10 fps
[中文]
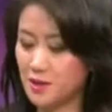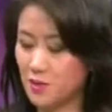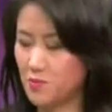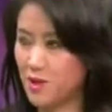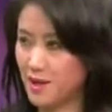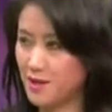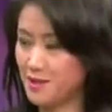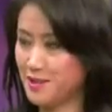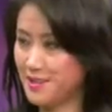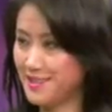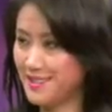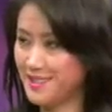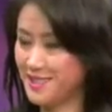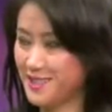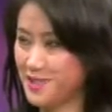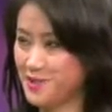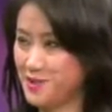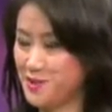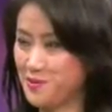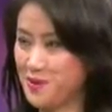我们也看到你的一些这个戏曲
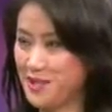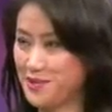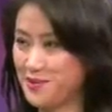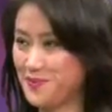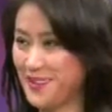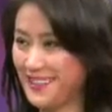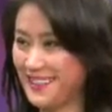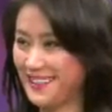人物画的作品，